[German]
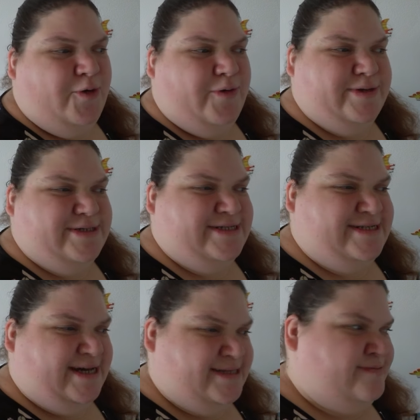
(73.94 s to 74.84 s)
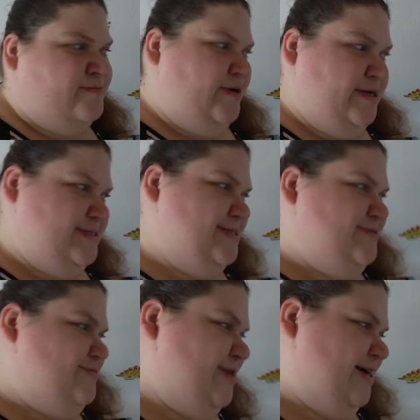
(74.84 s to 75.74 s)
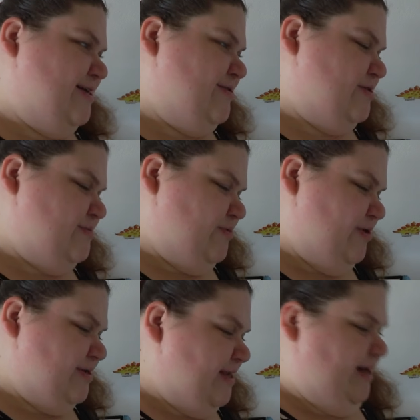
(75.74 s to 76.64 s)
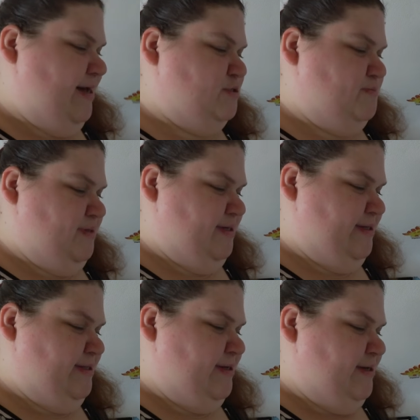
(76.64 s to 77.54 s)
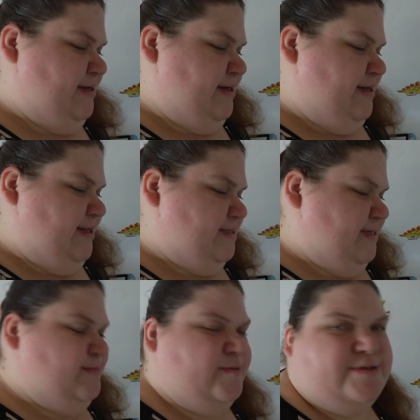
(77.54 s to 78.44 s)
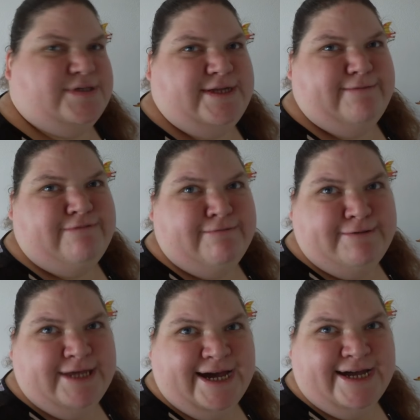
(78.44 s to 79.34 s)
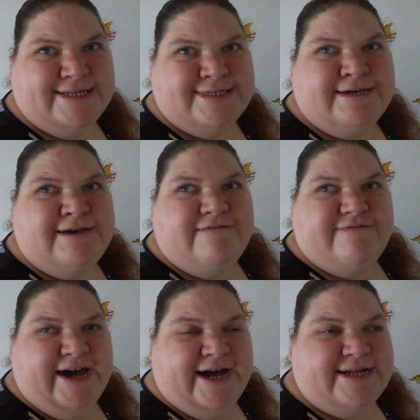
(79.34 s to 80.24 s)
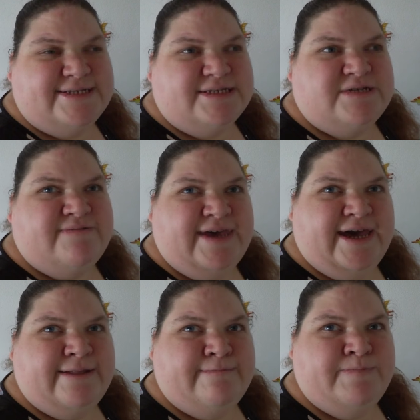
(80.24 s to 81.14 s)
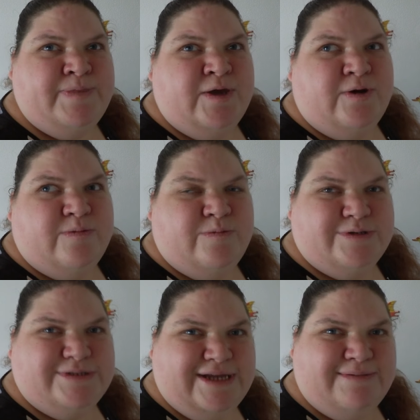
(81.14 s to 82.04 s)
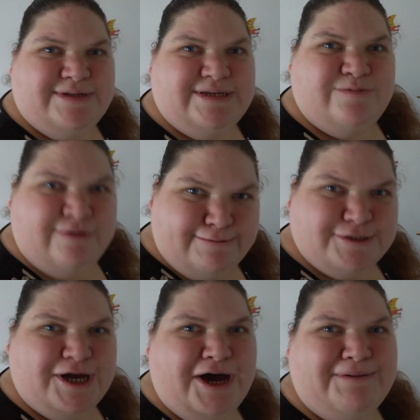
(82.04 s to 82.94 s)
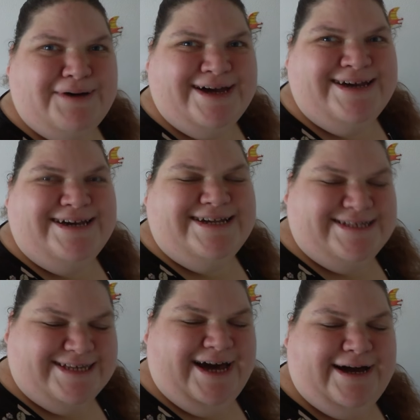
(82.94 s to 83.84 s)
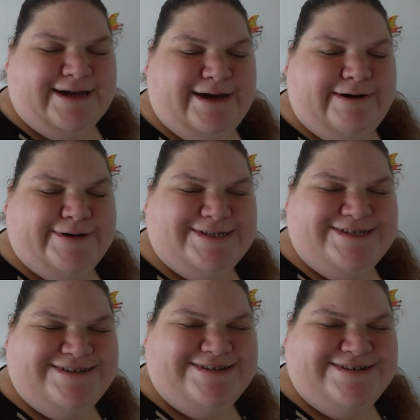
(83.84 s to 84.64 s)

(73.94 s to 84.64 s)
Und das wollte Luca dann heute Morgen nachspielen. Deswegen musste die Püppi halt verarztet werden und musste dann mit dem Hubschrauber ins Krankenhaus.